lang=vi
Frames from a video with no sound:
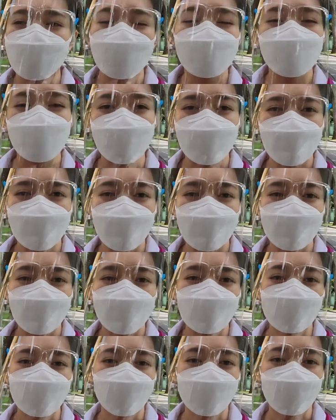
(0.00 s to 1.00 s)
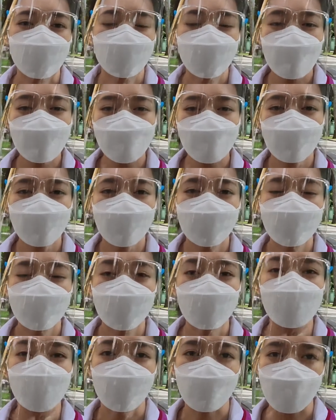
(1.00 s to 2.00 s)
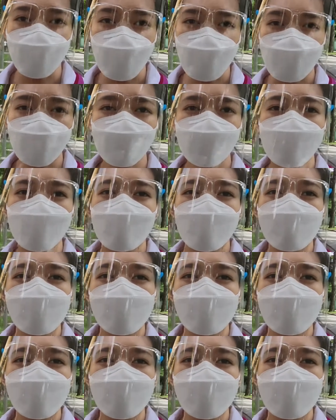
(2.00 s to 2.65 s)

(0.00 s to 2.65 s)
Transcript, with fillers: cái việc nhà trường à, phát với kính chống giọt bắn